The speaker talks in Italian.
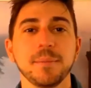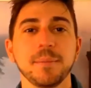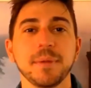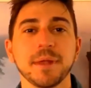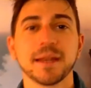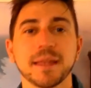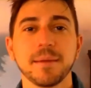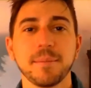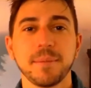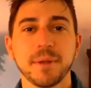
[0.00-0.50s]

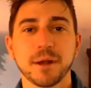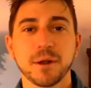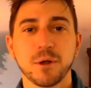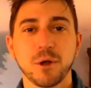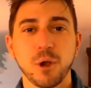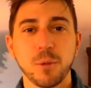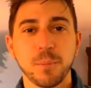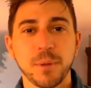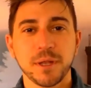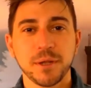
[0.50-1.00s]
Perché per
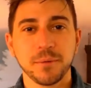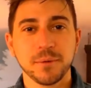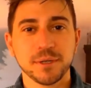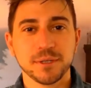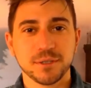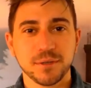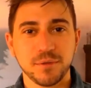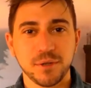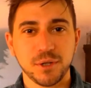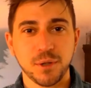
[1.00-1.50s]
colpa di
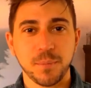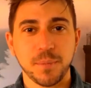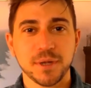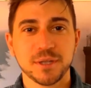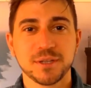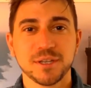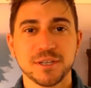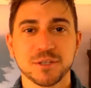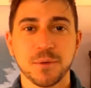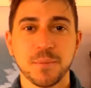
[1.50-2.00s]
questo video ho
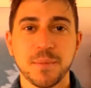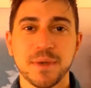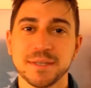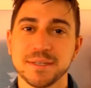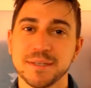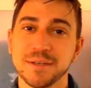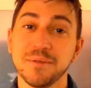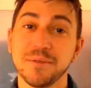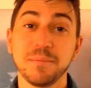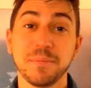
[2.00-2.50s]
perso la
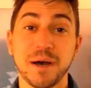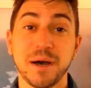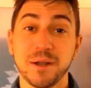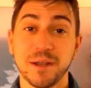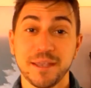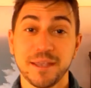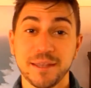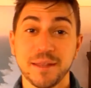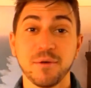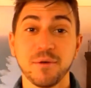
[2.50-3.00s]
scommessa con
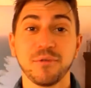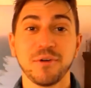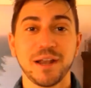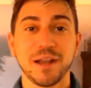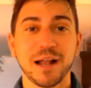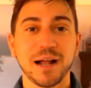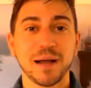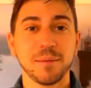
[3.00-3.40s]
Paola e gli devo fare la